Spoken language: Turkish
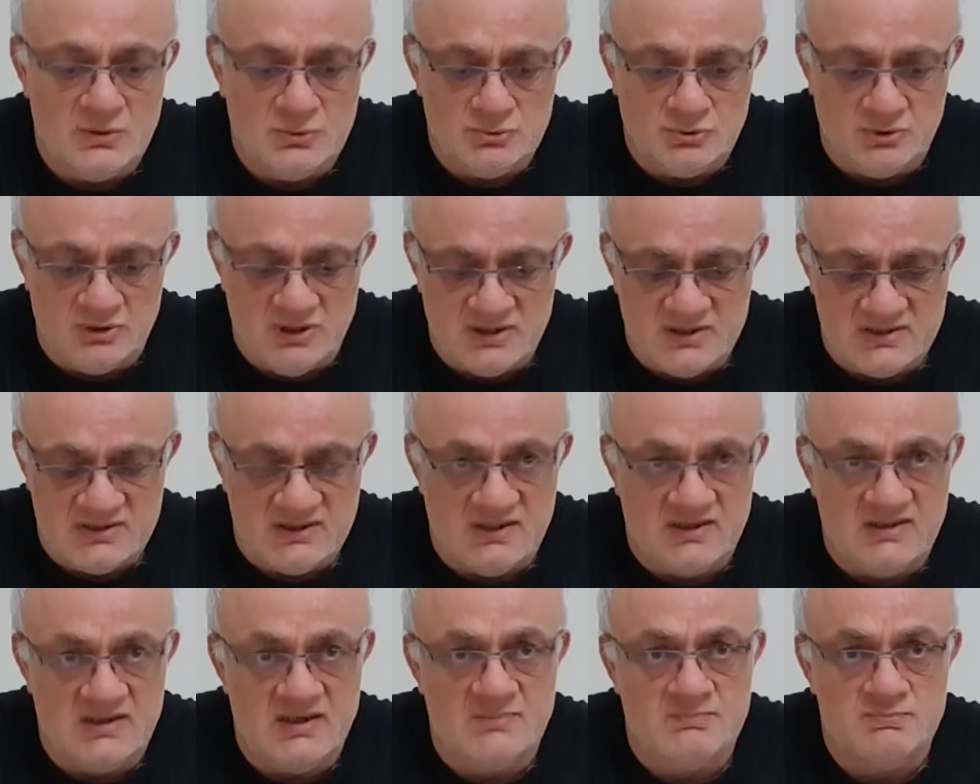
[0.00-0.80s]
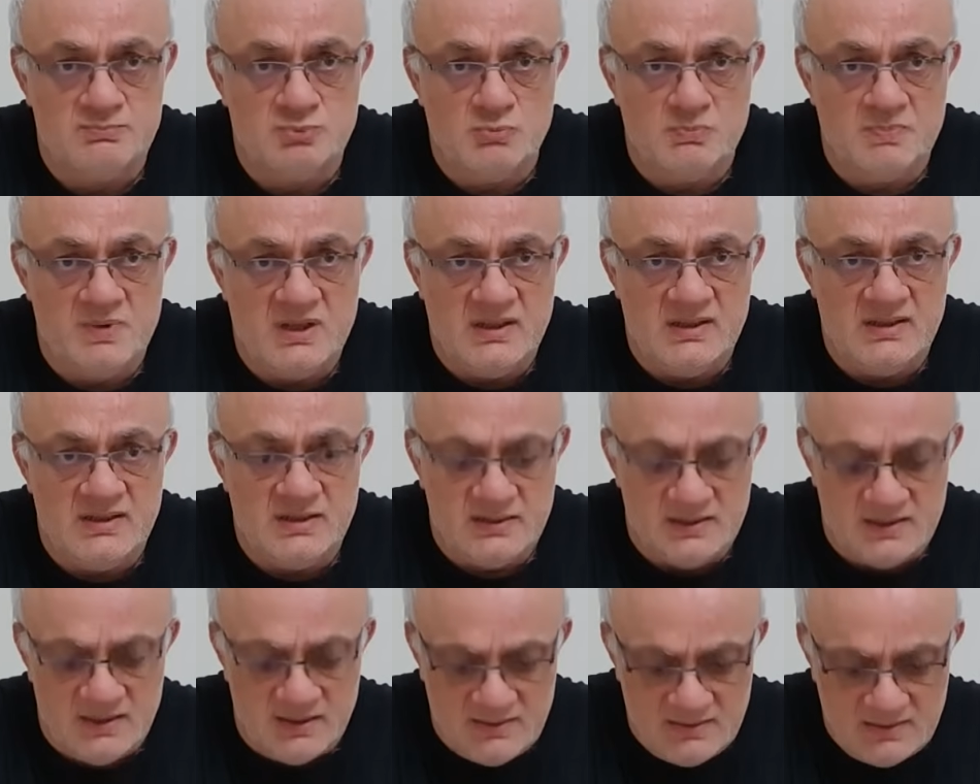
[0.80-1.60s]
Dolayısıyla da bu
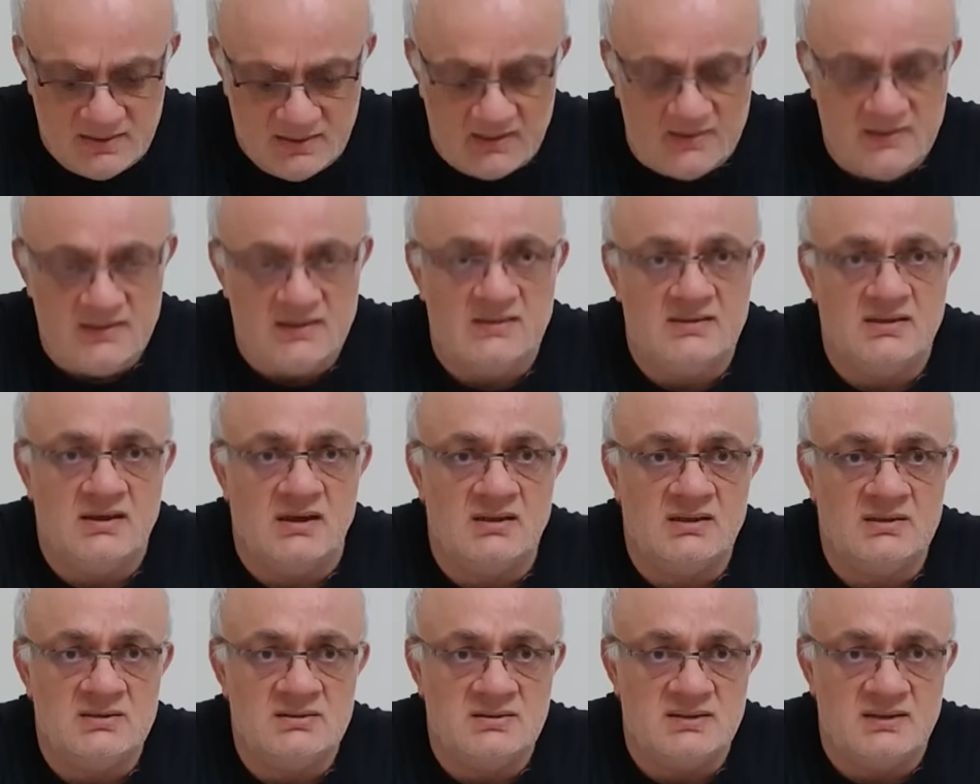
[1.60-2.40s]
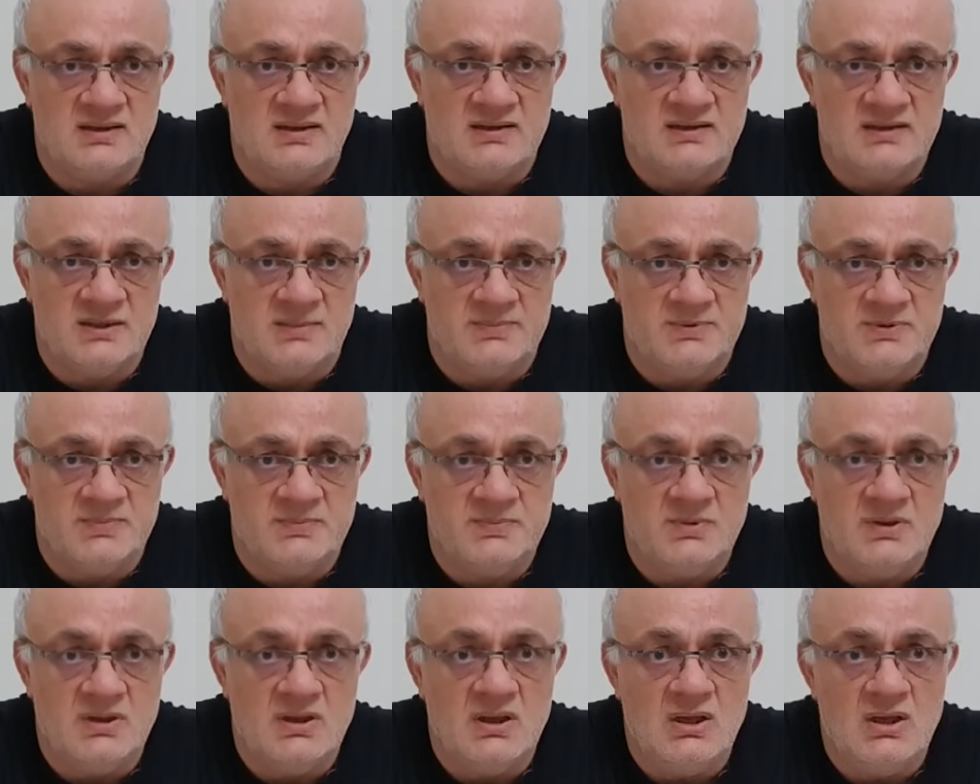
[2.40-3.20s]
bildiriden yer yer alıntılar
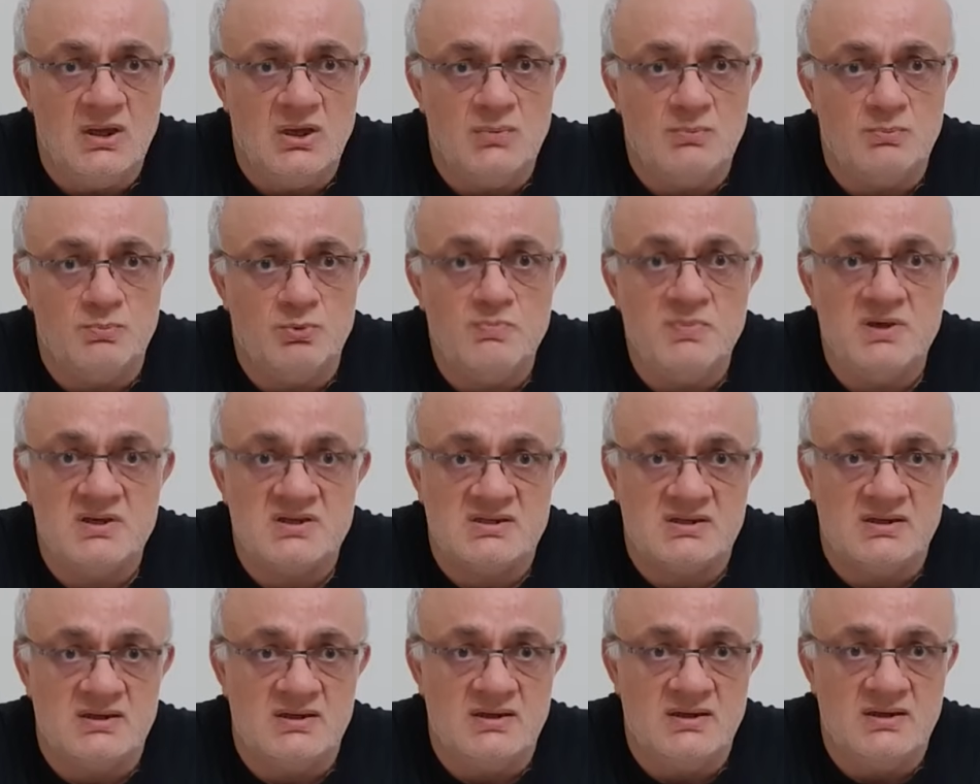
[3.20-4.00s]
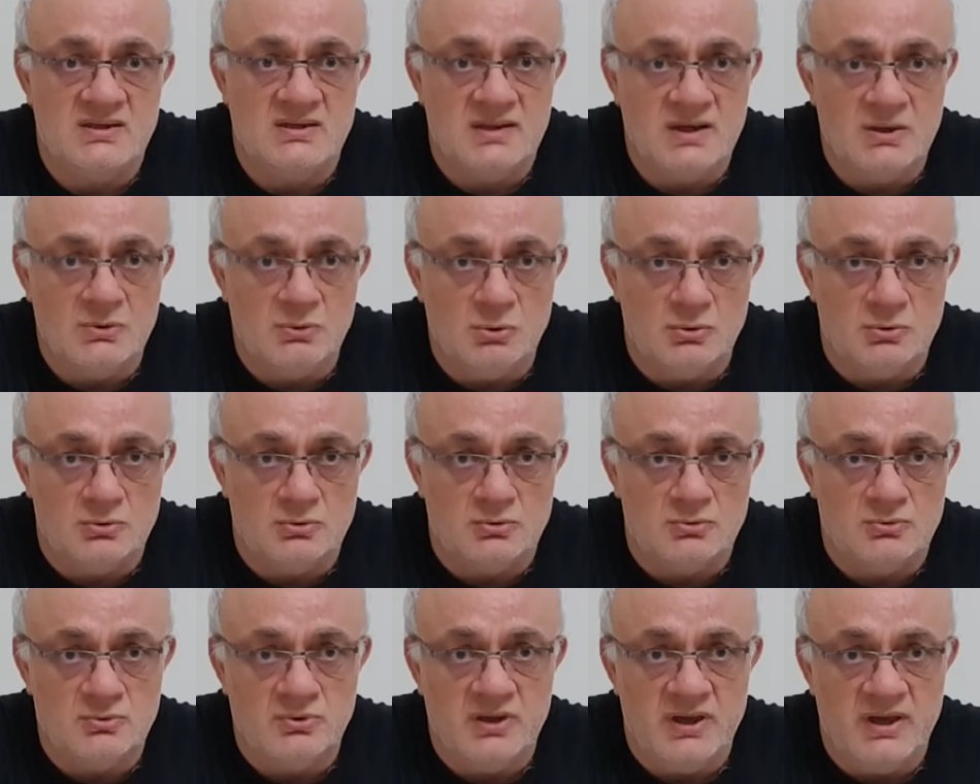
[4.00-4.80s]
yapıp bu meselenin ne
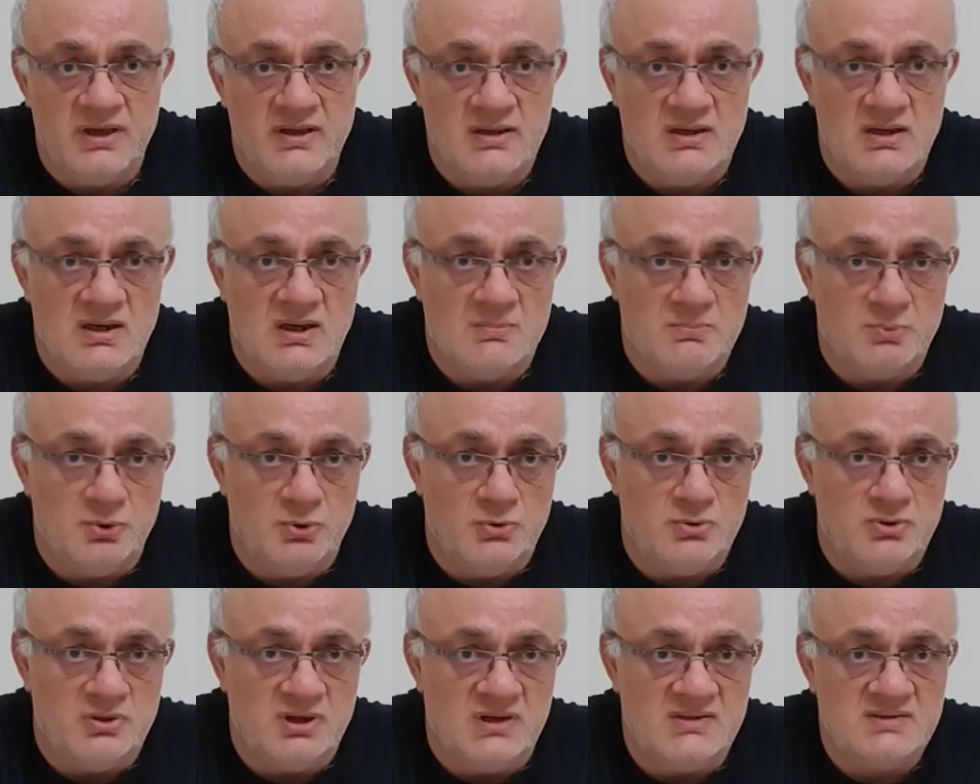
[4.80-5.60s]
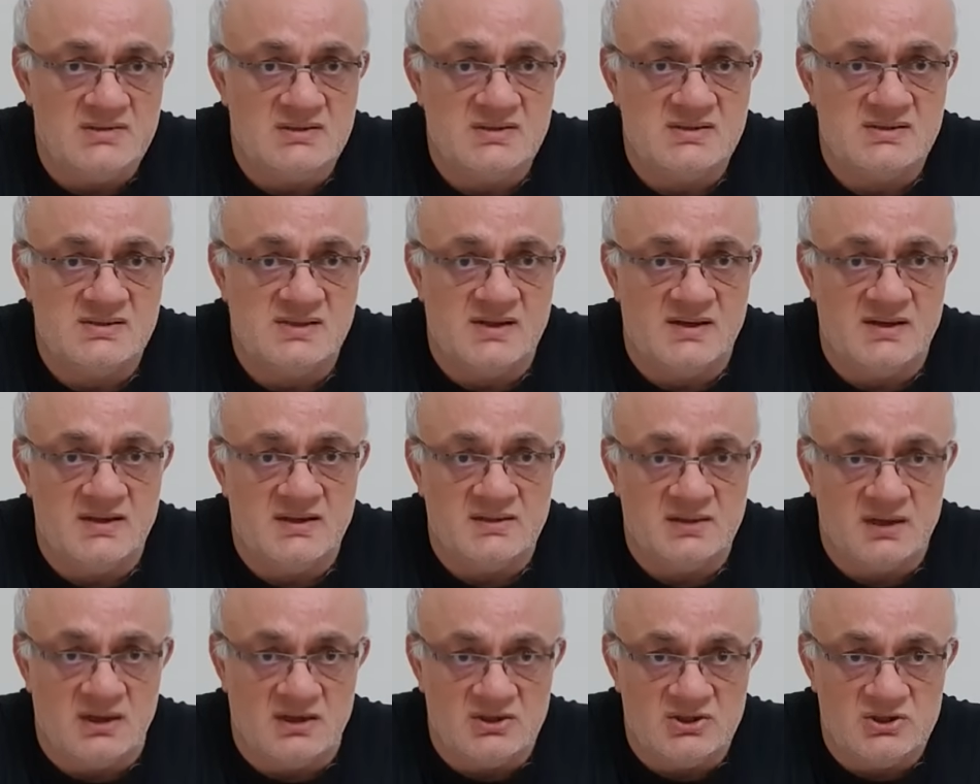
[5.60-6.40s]
olduğunu enine boyuna
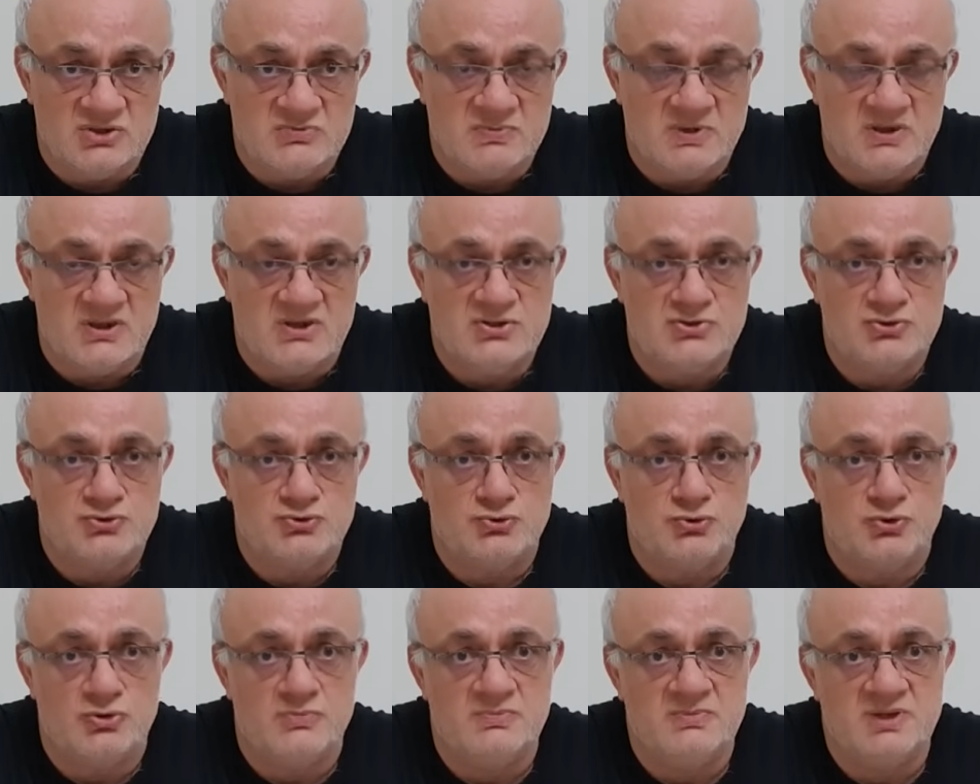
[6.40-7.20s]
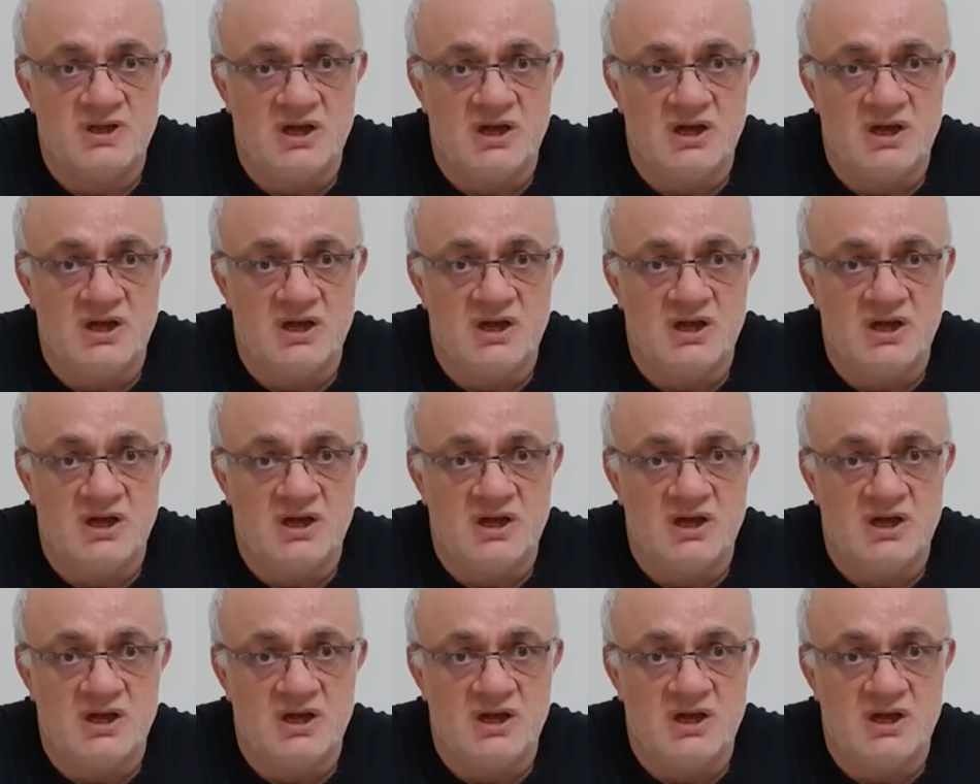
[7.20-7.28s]
sizlerle tartışmak istiyorum.